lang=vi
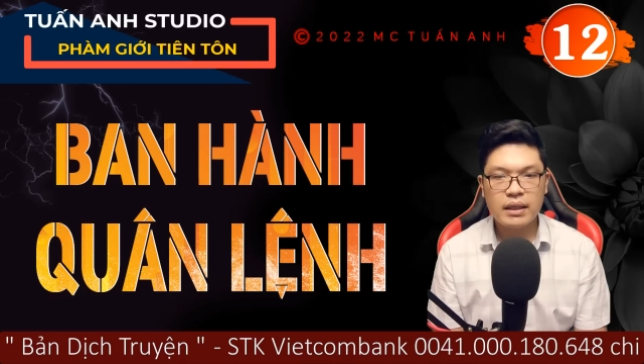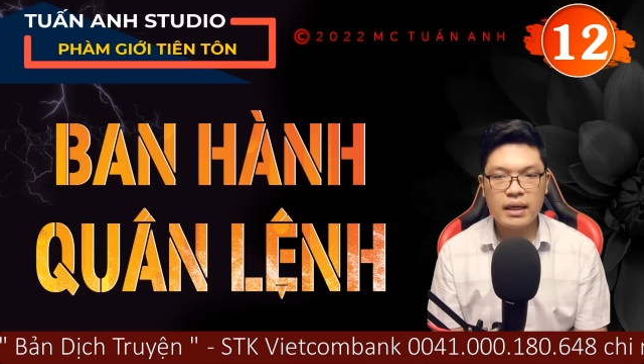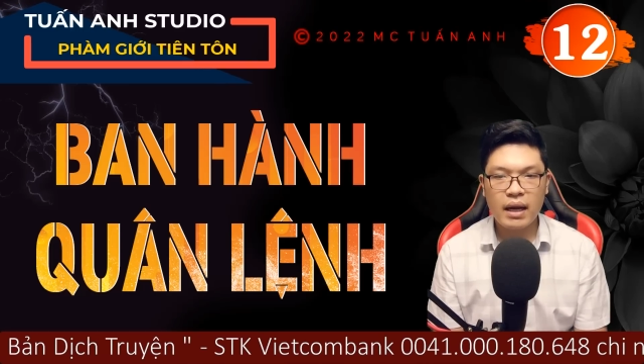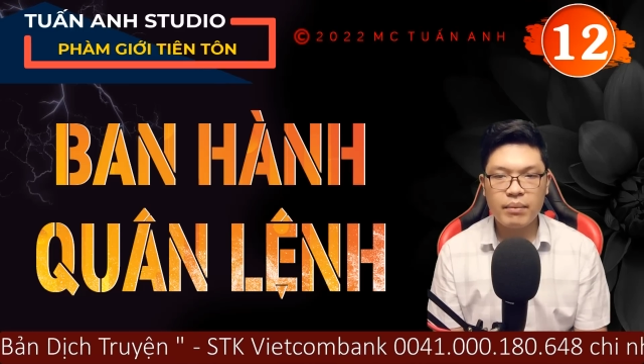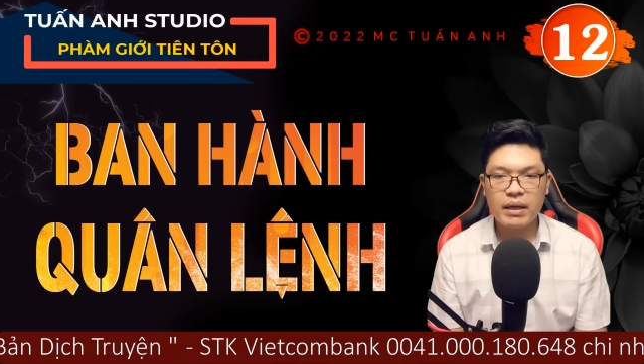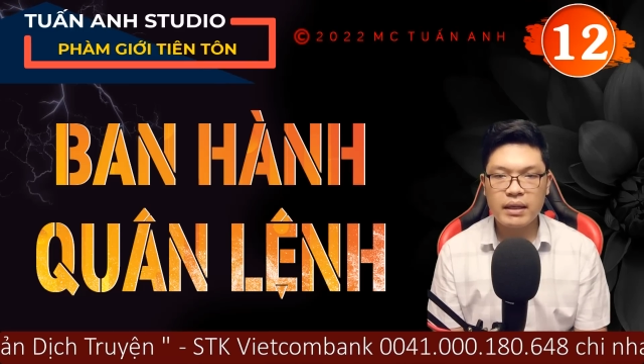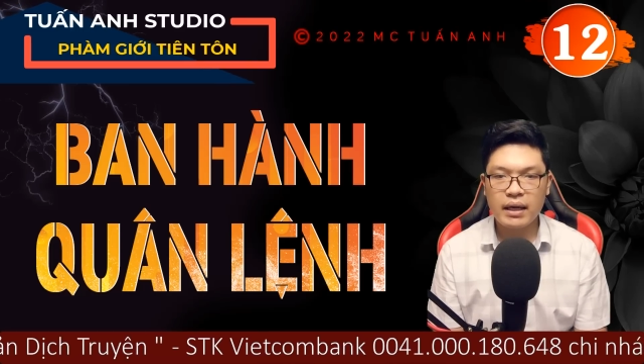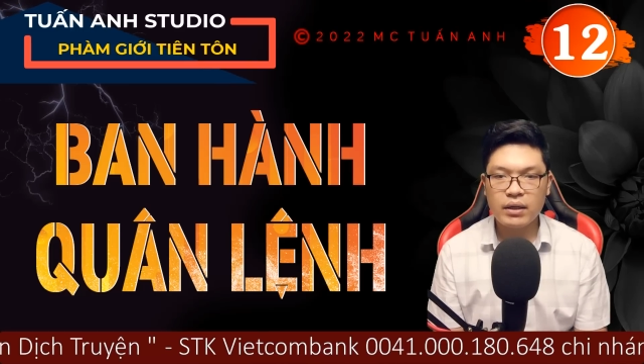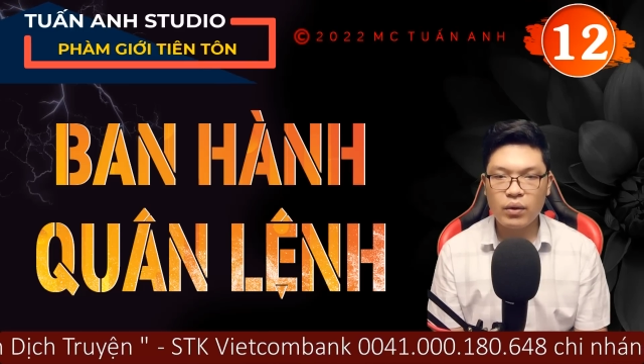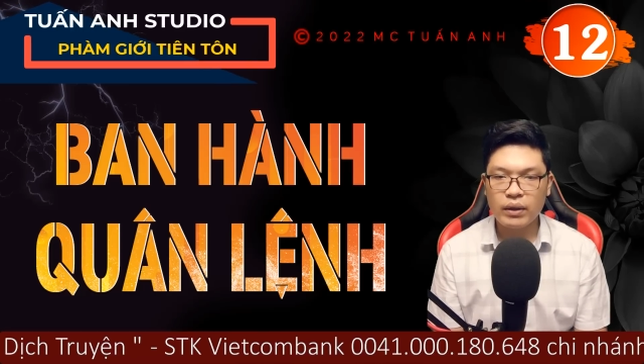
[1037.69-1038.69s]
thiên hạ binh
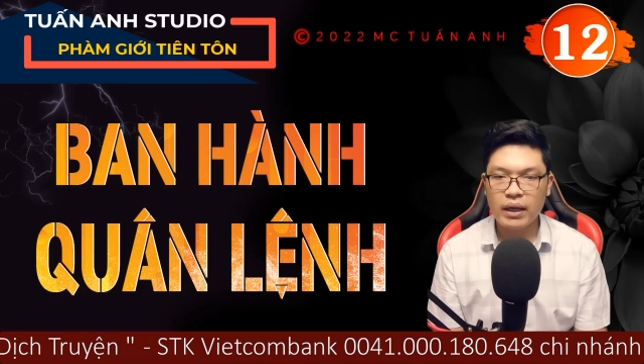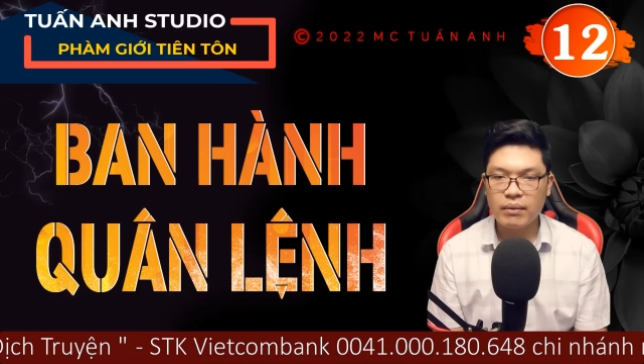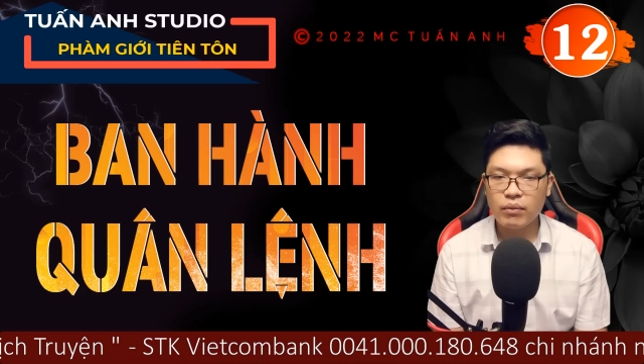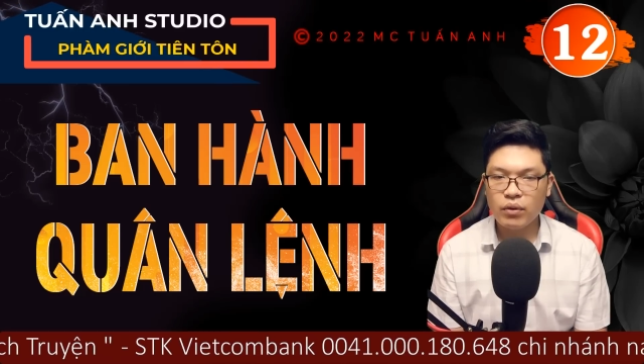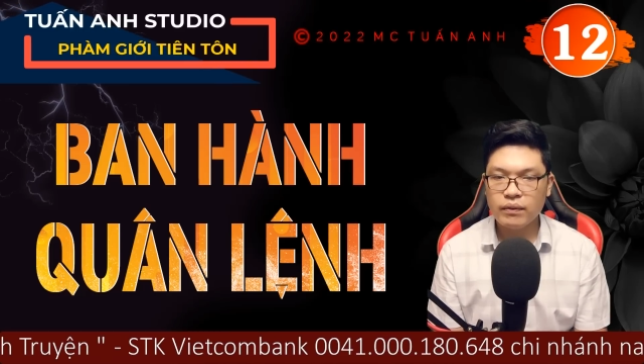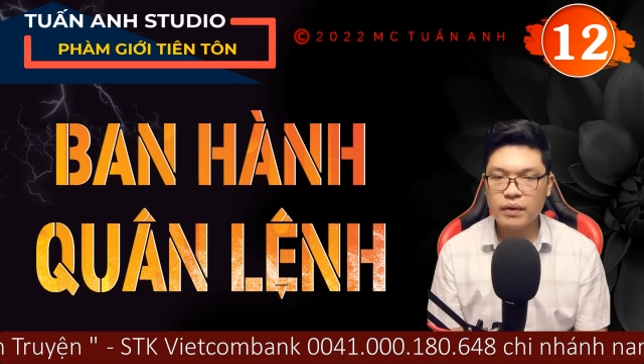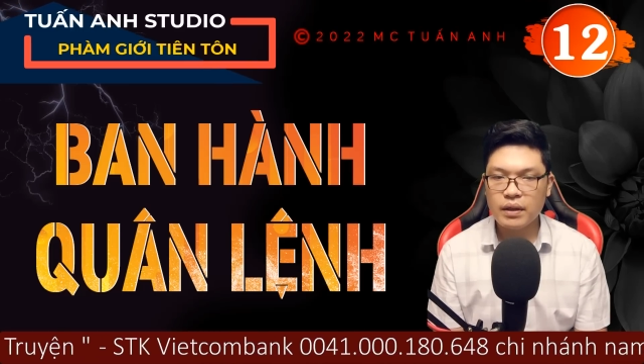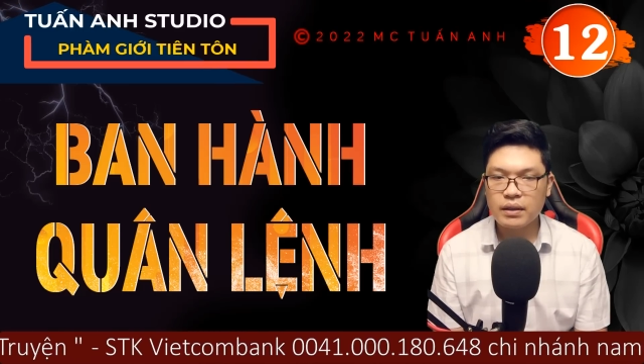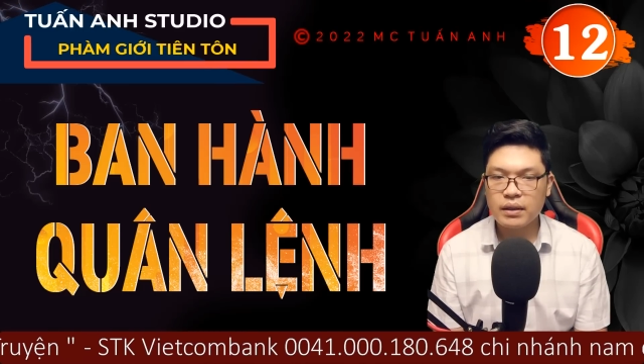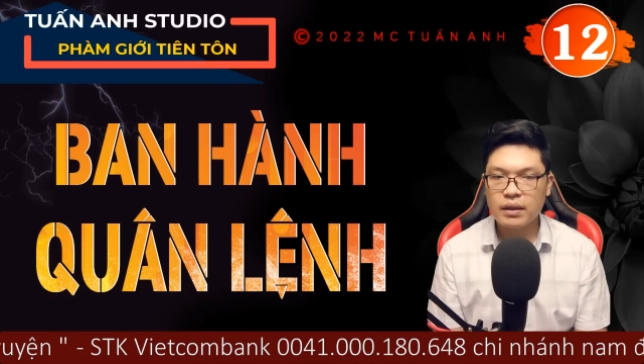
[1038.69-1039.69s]
tai nổi lên bốn
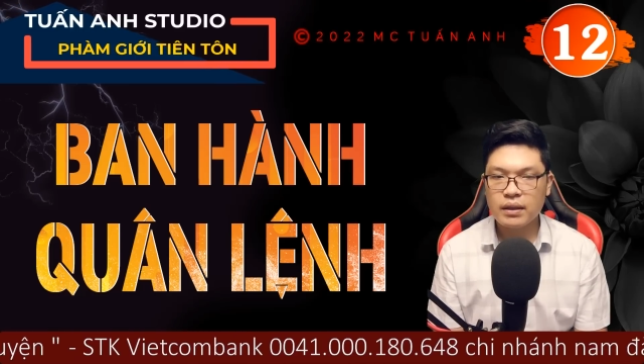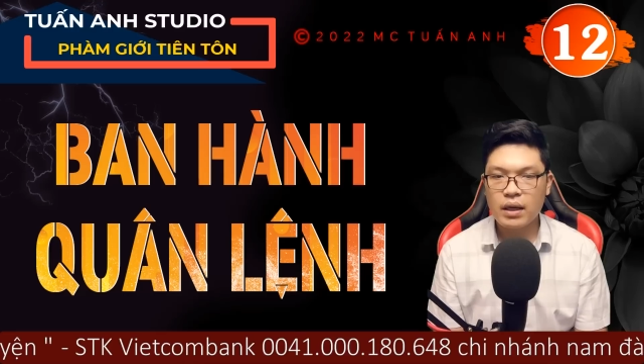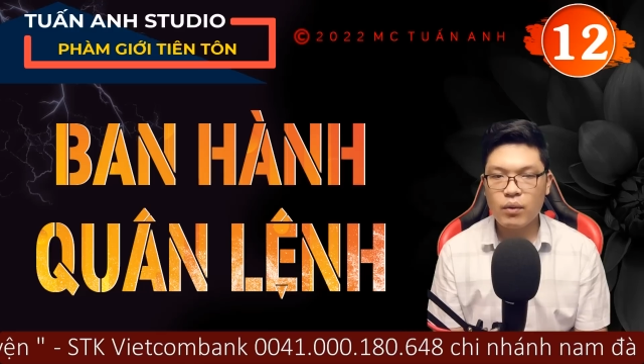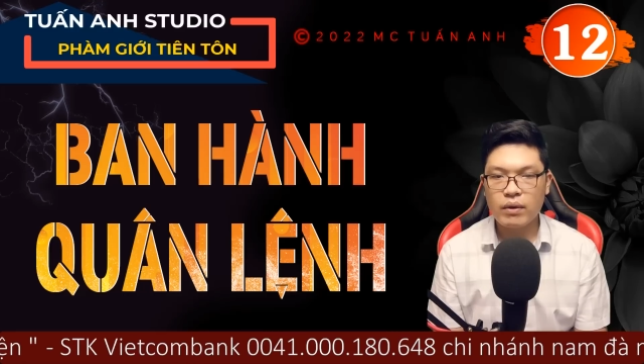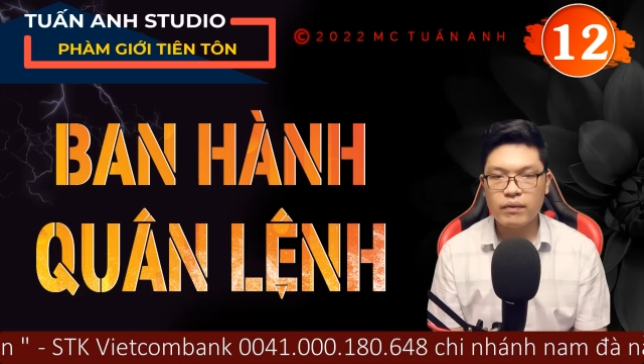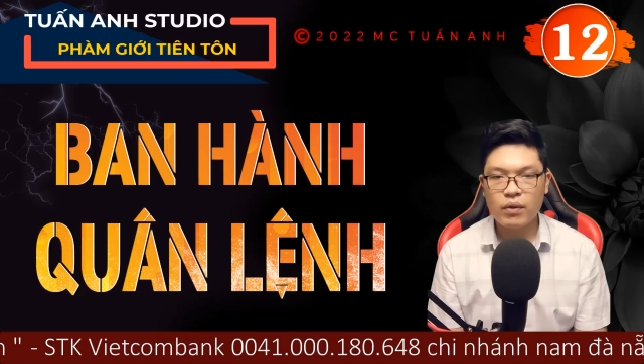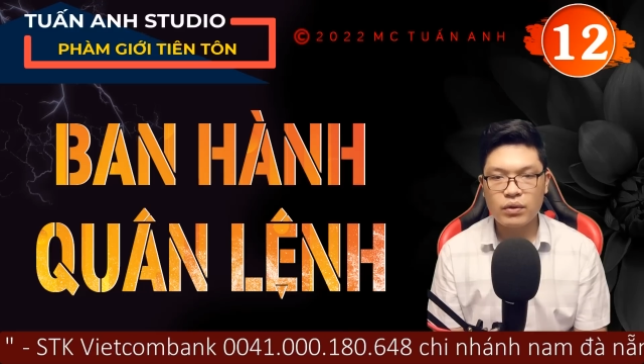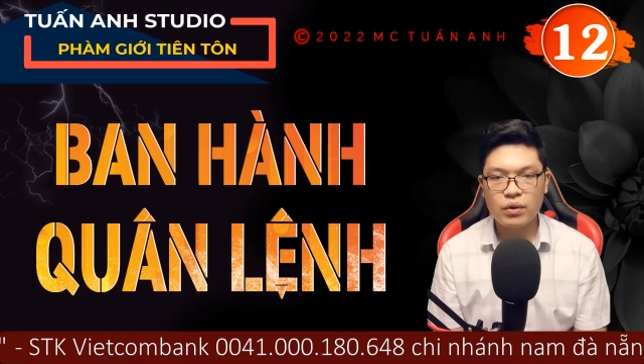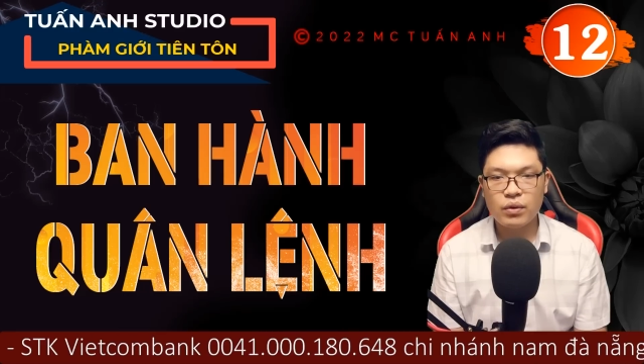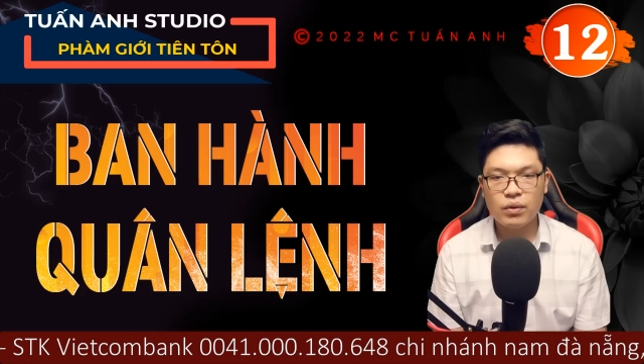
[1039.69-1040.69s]
phương, nghĩa quân
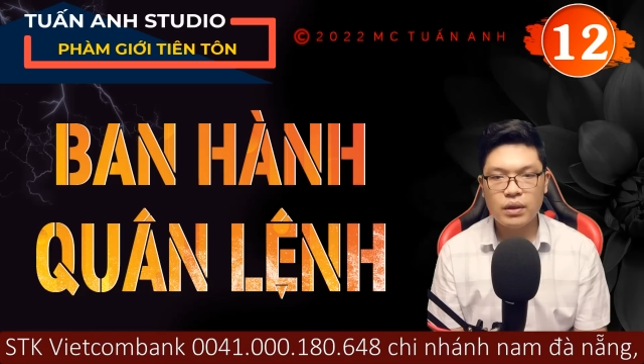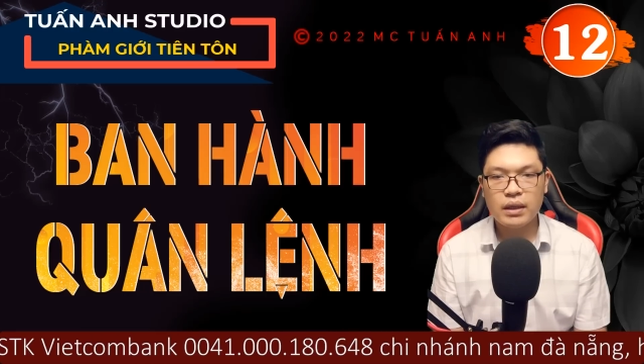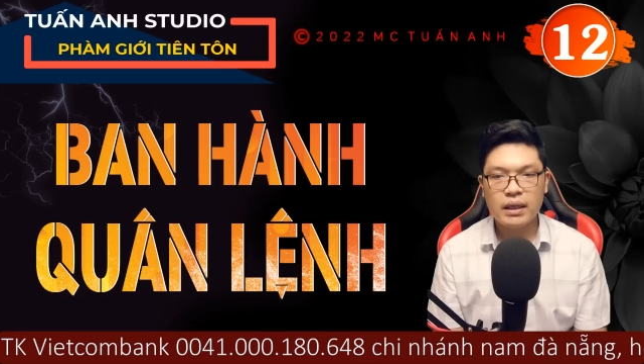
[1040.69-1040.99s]
vô số.